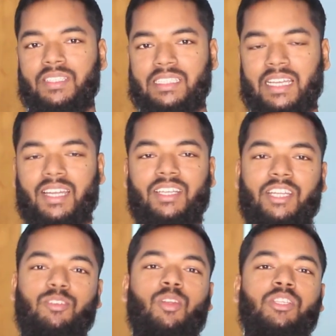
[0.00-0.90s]
যারা
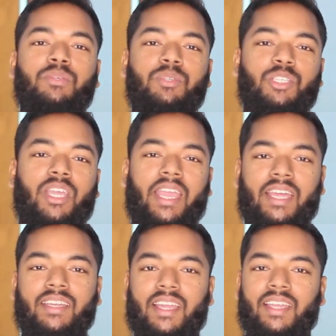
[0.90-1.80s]
টেকনোলজি বিষয়ে
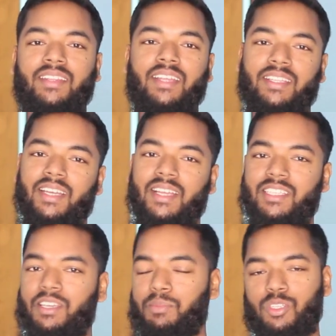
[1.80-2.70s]
জ্ঞান রাখেন তাদের
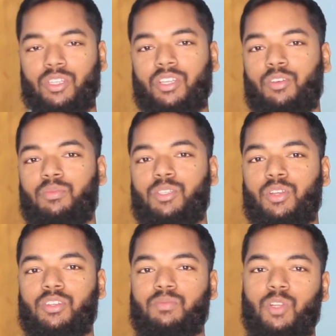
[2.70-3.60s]
কাছে এই বিষয়টা খুবই
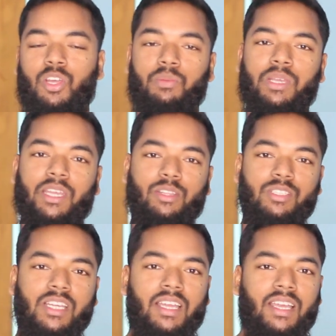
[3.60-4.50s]
সহজ মনে হবে কিন্তু
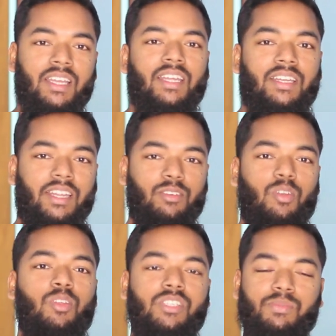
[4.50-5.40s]
যারা
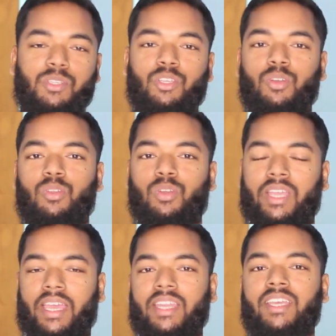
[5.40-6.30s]
টেকনোলজি
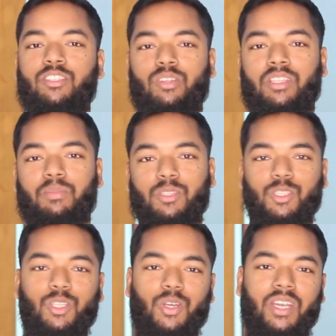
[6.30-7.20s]
বিষয়গুলোকে এড়িয়ে চলতে
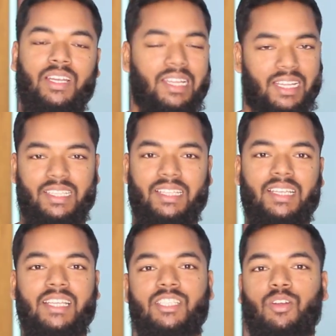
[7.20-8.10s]
পছন্দ করেন
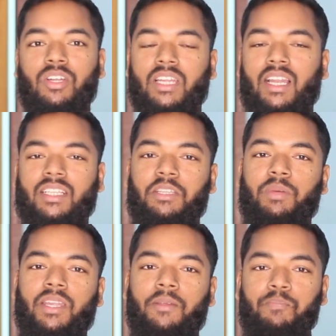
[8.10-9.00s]
তাদের কাছে খটকা লাগতে
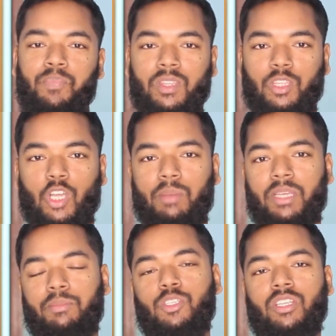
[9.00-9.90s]
পারে তো আমি
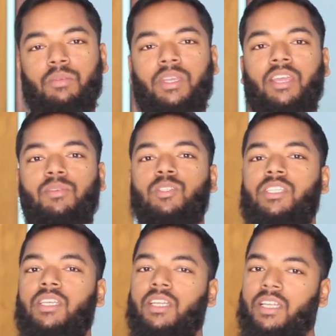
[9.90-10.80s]
এই বিষয়টা ভেঙে
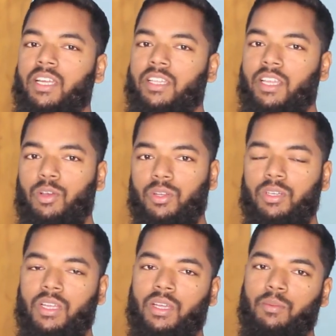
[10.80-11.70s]
বলছি দেখুন
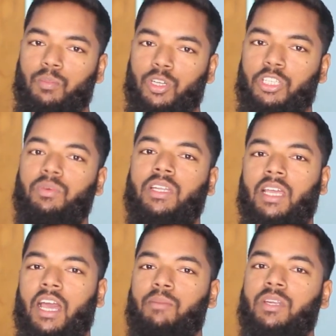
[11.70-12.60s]
বর্তমানে
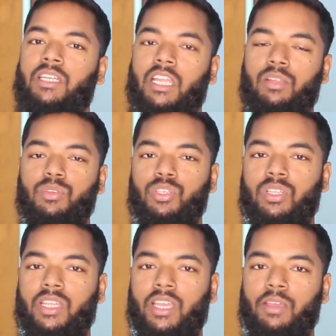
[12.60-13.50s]
আমরা টেলিভিশন
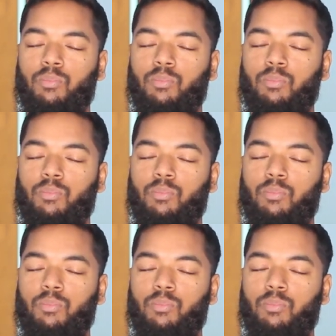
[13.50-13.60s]
থেকে